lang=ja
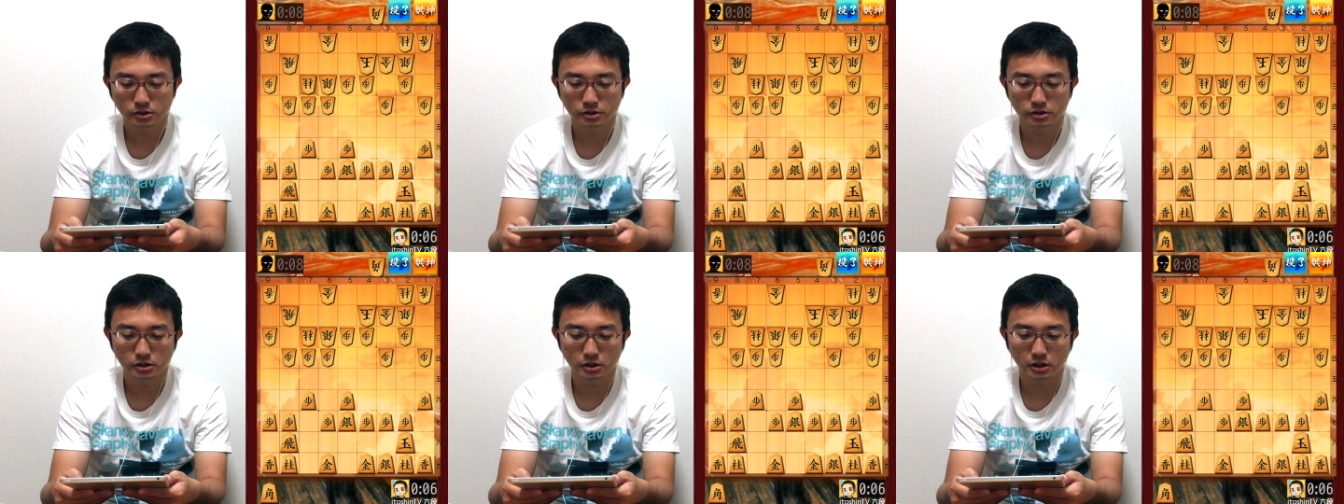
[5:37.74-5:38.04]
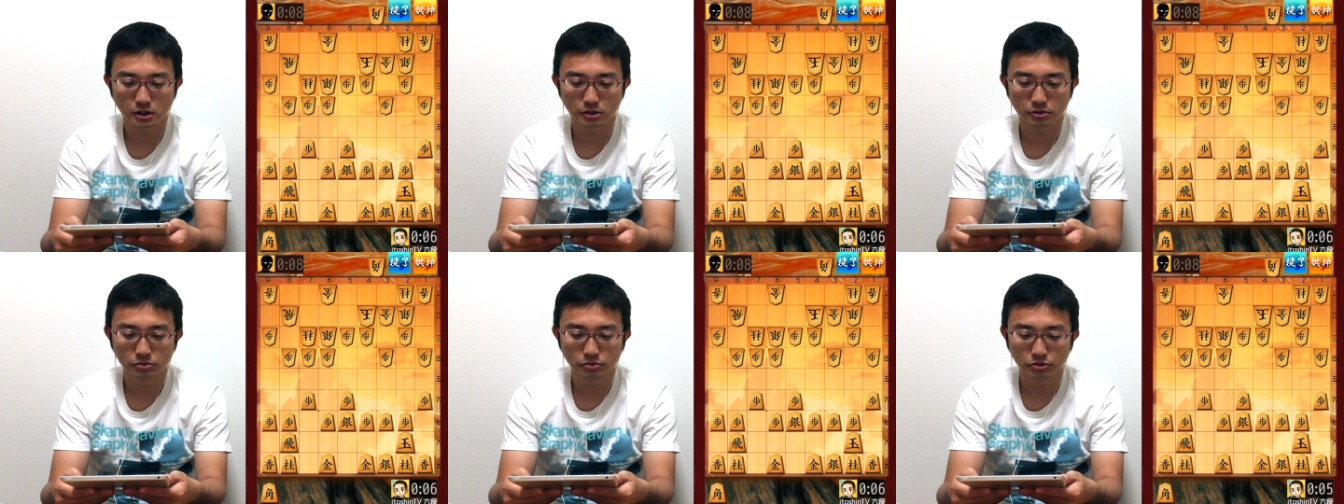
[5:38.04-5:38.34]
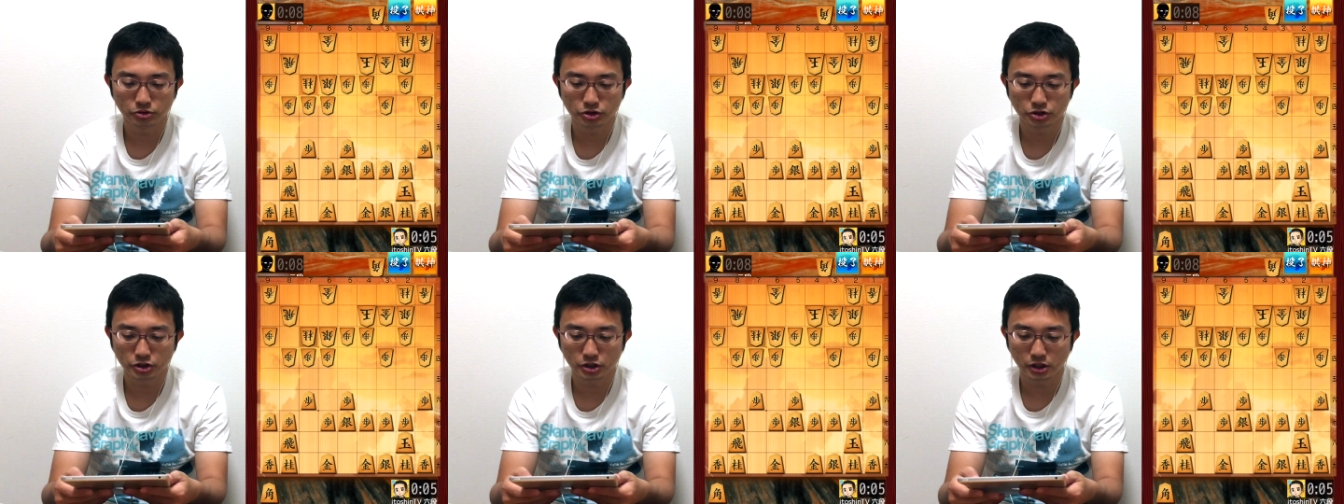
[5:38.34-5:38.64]
さあ、
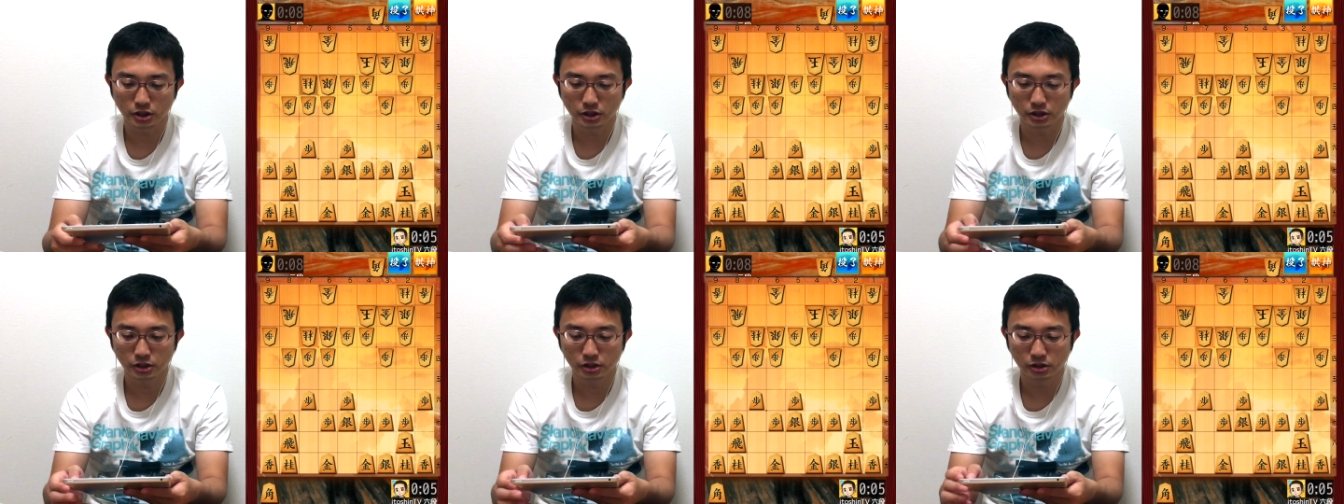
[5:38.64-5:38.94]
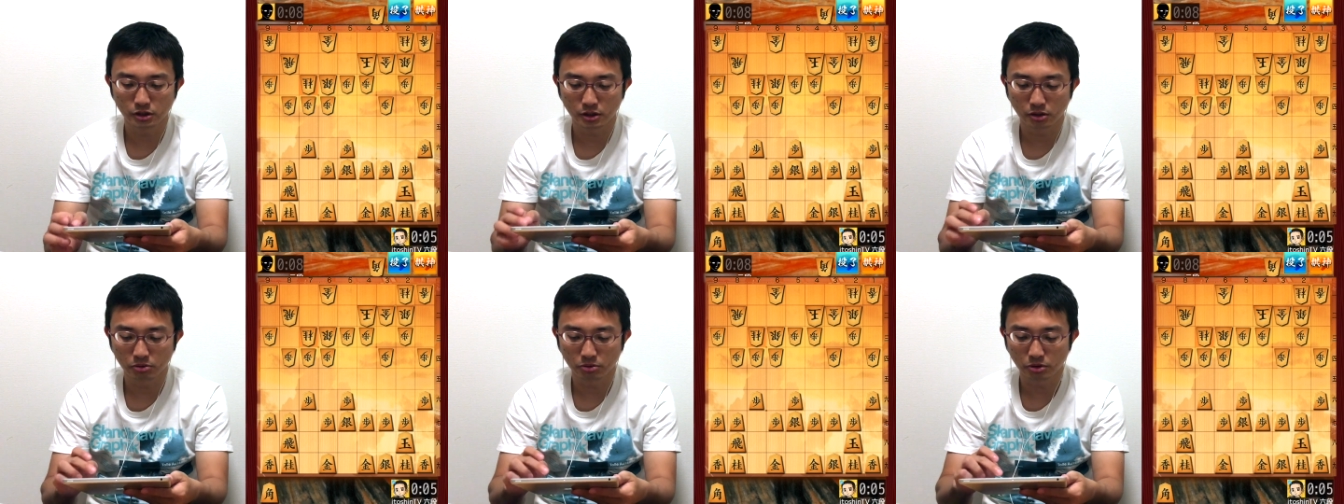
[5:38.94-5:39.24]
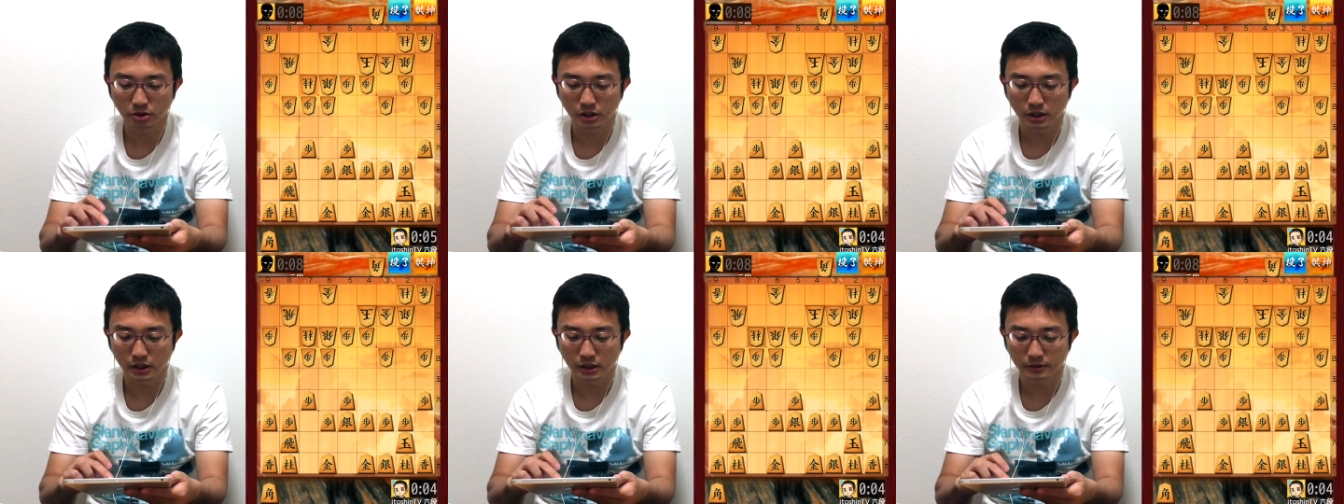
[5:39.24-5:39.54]
どうしたらいいんだ
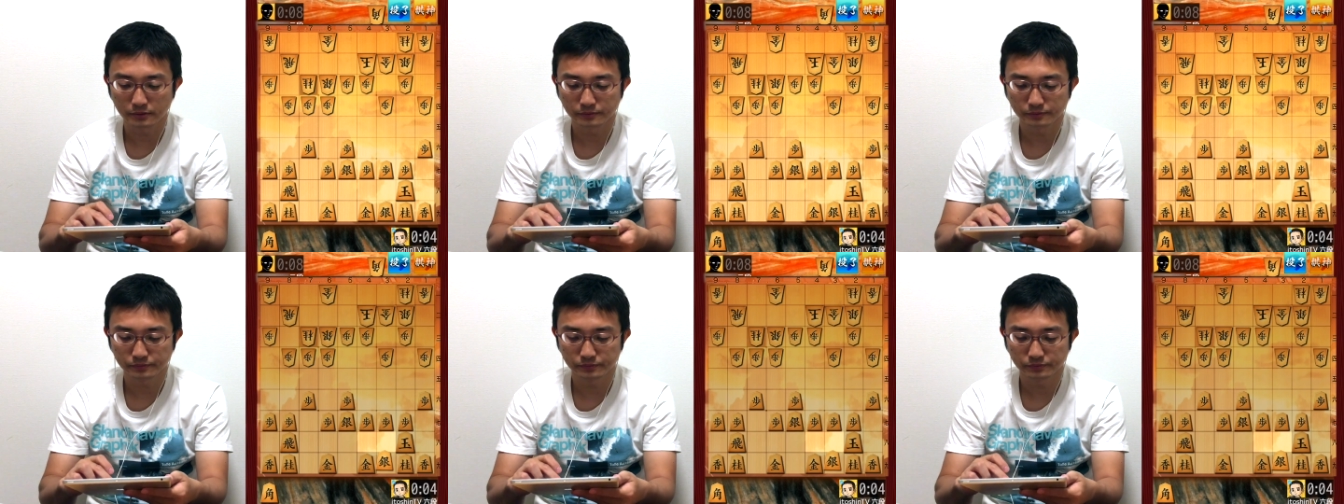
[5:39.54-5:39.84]
ろうか。